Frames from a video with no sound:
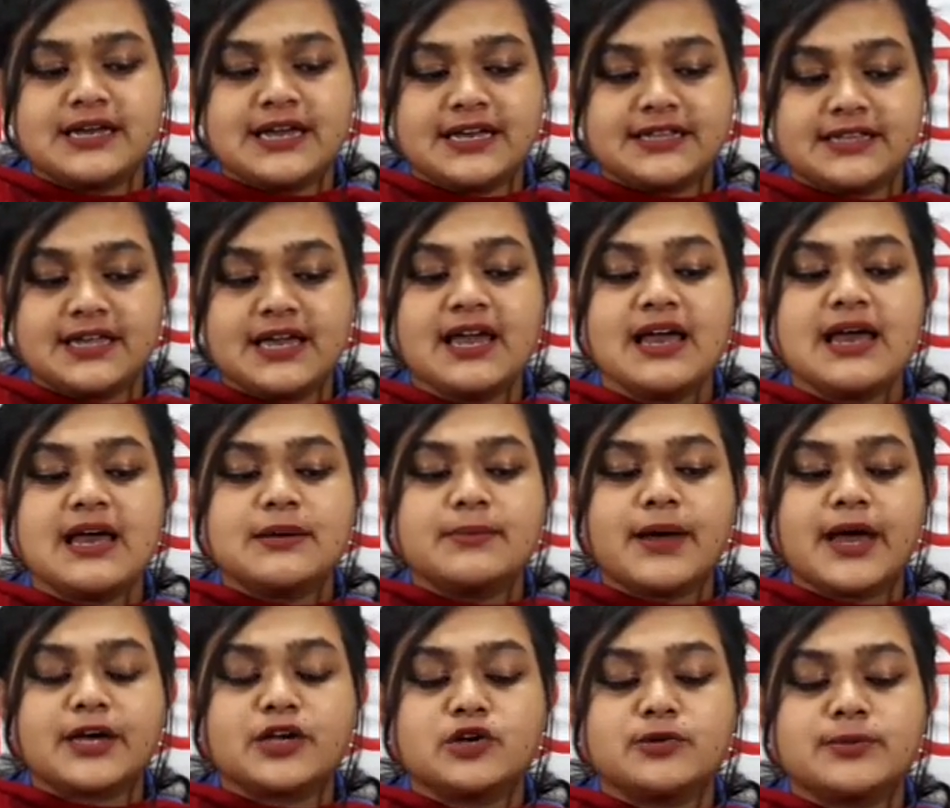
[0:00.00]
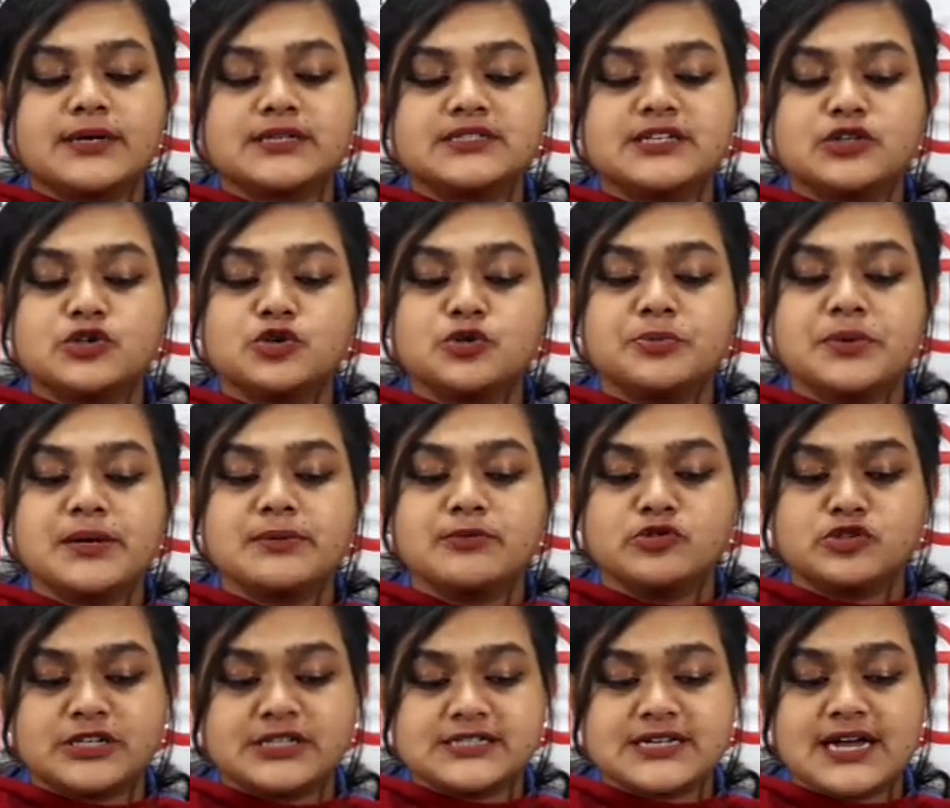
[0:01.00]
এতে মাইক্রোবাসটি দুমড়ে
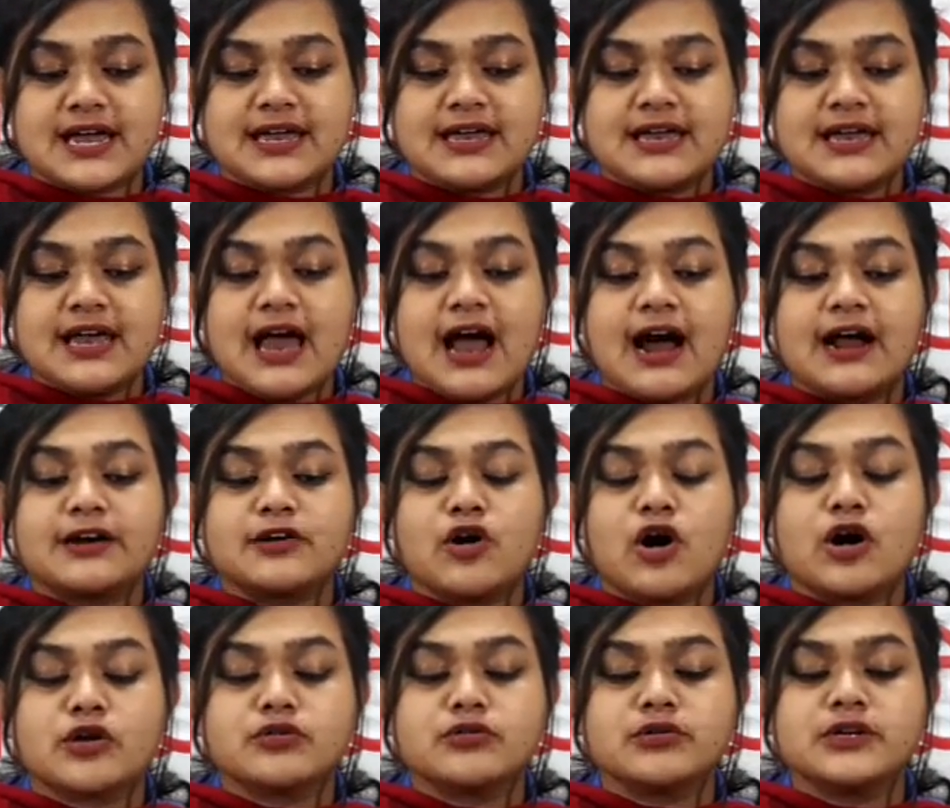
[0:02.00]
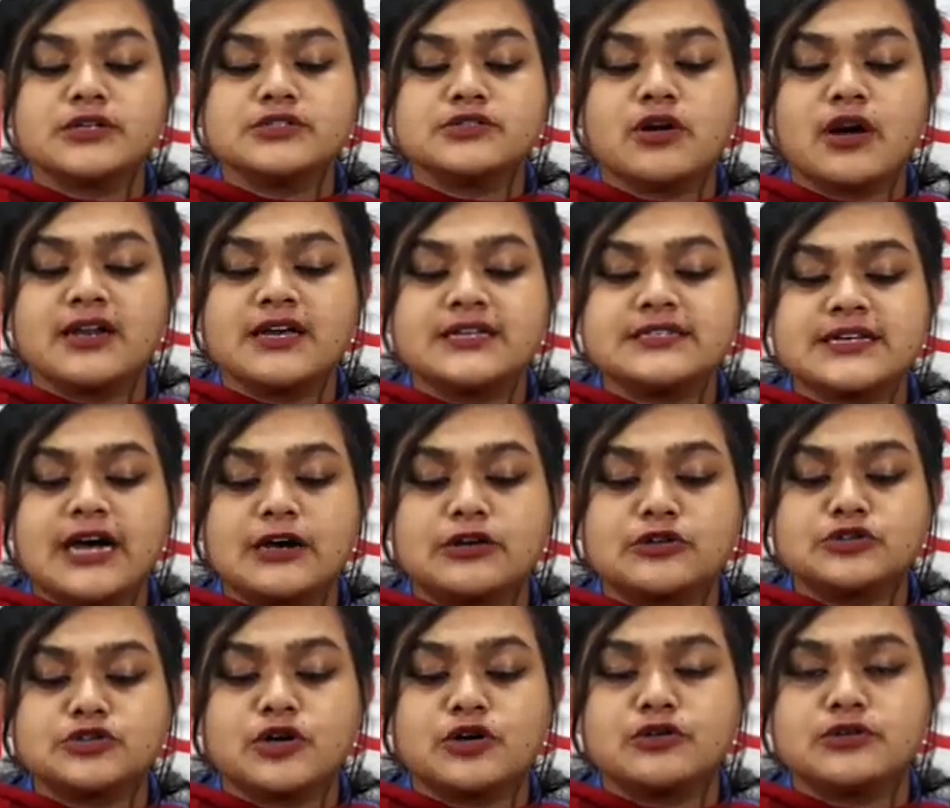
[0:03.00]
মুচড়ে যায় আর ঘটনাস্থলেই
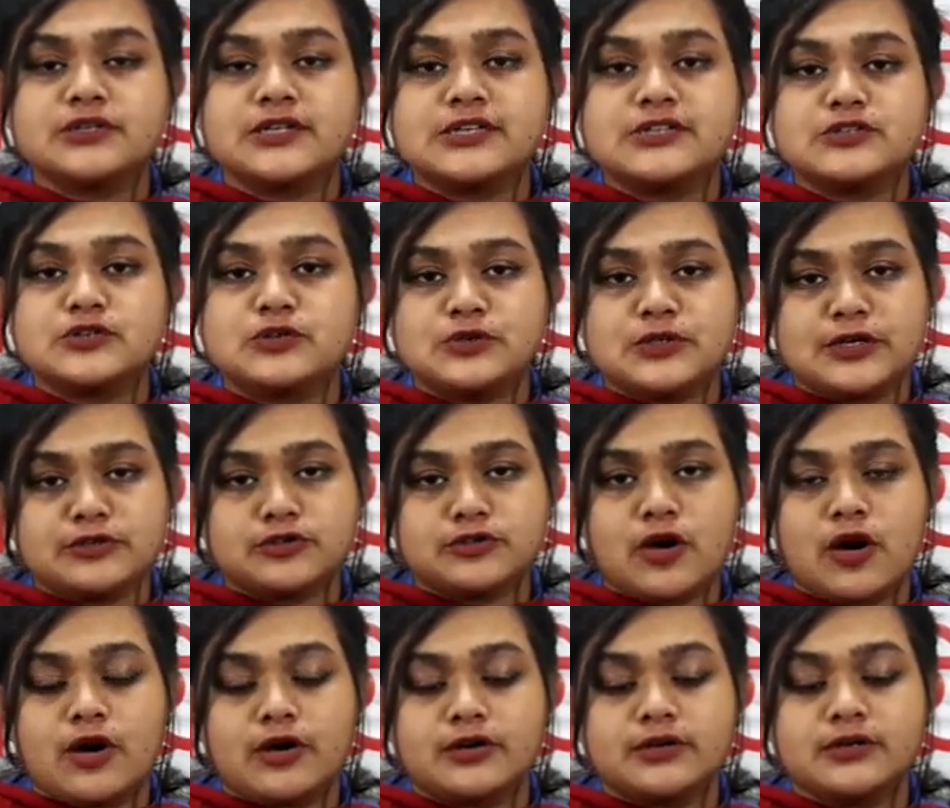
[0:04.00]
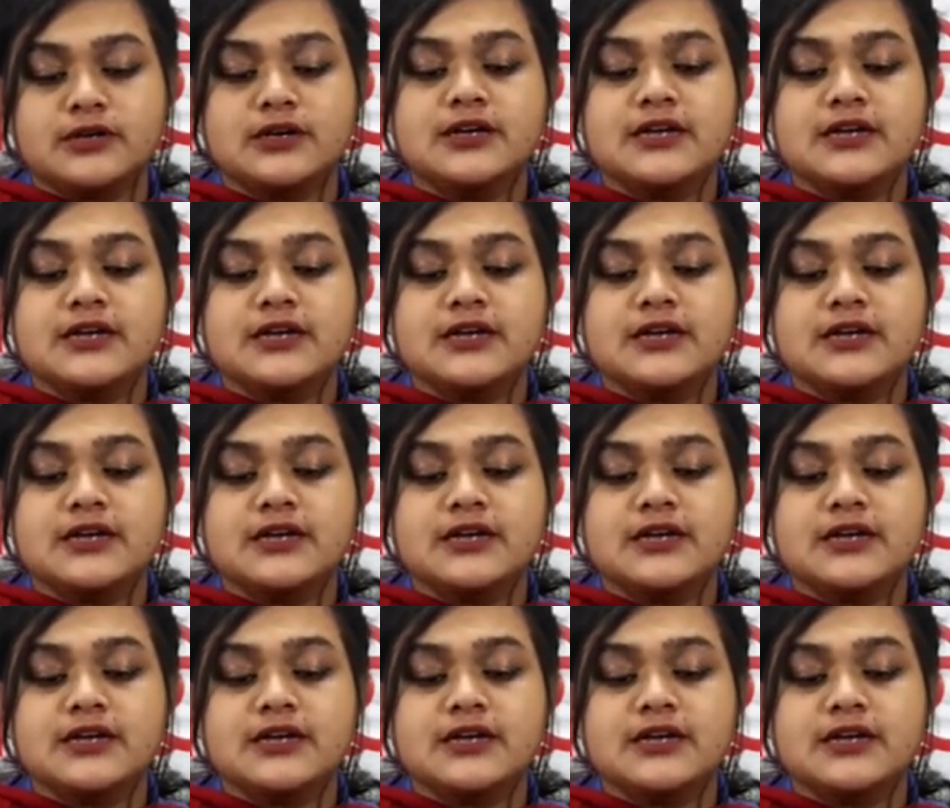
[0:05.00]
চালক সহ তিনজন নিহত হন